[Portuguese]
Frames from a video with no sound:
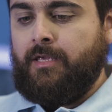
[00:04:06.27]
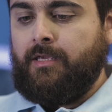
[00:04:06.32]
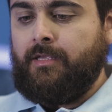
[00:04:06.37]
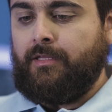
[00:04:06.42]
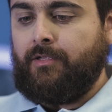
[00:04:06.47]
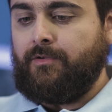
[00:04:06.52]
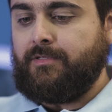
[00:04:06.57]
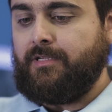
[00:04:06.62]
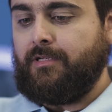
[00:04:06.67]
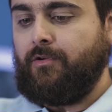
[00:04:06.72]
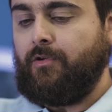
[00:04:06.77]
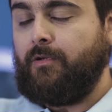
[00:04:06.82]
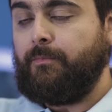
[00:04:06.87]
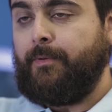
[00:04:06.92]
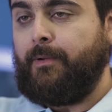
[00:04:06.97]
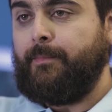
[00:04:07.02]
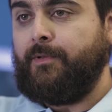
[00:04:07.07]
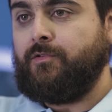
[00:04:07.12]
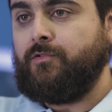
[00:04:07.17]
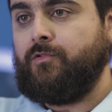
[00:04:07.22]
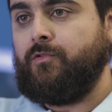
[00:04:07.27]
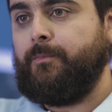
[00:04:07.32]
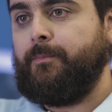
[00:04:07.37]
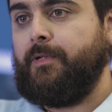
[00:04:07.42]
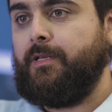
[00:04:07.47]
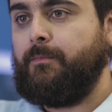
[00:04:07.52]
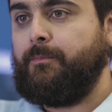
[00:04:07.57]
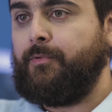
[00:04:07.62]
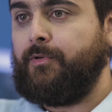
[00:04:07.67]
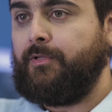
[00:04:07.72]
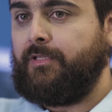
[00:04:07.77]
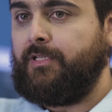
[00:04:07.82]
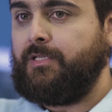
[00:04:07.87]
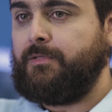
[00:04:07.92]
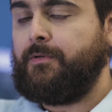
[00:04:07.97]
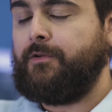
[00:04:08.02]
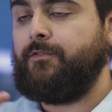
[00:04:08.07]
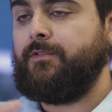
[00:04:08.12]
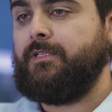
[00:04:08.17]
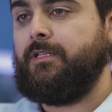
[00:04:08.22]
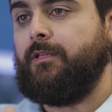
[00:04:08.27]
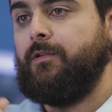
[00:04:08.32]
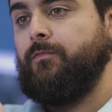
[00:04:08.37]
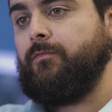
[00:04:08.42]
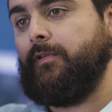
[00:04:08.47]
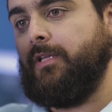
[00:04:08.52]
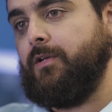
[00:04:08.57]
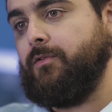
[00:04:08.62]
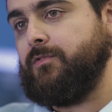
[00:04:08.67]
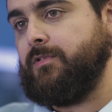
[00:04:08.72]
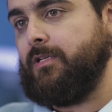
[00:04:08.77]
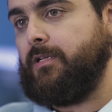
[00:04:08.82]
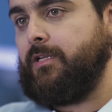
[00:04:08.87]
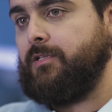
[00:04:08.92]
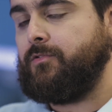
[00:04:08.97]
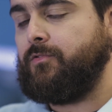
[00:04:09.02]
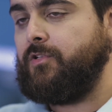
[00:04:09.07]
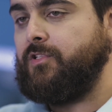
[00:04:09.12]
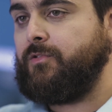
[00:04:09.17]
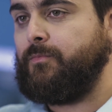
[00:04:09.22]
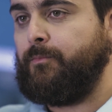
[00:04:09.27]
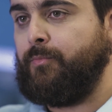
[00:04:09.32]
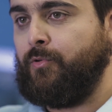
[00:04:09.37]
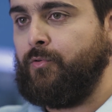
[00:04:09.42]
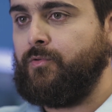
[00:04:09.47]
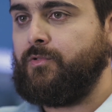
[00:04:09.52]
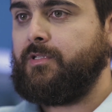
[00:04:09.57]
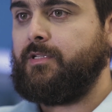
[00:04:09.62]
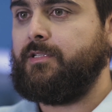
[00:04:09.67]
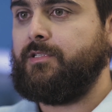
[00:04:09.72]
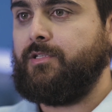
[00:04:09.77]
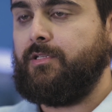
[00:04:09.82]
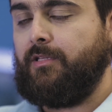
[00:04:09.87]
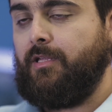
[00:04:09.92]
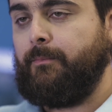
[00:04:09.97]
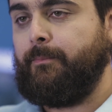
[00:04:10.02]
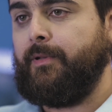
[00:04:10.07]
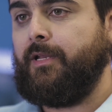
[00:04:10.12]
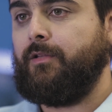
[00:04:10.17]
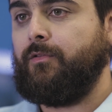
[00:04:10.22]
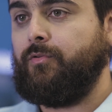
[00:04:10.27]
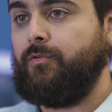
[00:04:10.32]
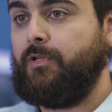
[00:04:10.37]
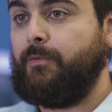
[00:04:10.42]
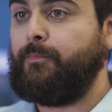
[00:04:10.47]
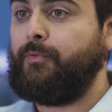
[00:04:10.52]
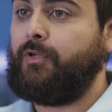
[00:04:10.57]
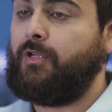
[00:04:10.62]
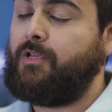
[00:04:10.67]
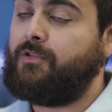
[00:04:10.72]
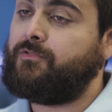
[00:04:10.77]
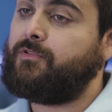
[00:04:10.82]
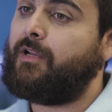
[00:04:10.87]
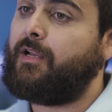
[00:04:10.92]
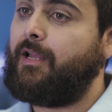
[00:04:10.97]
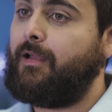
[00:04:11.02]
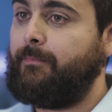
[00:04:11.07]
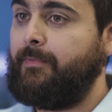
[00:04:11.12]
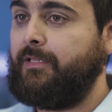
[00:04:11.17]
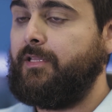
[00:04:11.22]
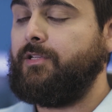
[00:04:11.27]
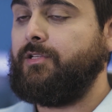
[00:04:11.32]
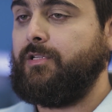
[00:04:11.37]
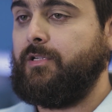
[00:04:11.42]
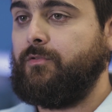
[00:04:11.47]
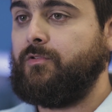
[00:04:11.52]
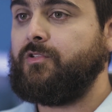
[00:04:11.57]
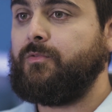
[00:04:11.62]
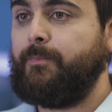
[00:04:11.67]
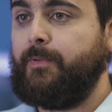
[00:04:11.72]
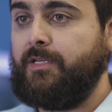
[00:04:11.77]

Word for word: Então esse aqui é um equipamento super importante para você não ter oscilações bruscas de temperatura, porque isso acaba deixando os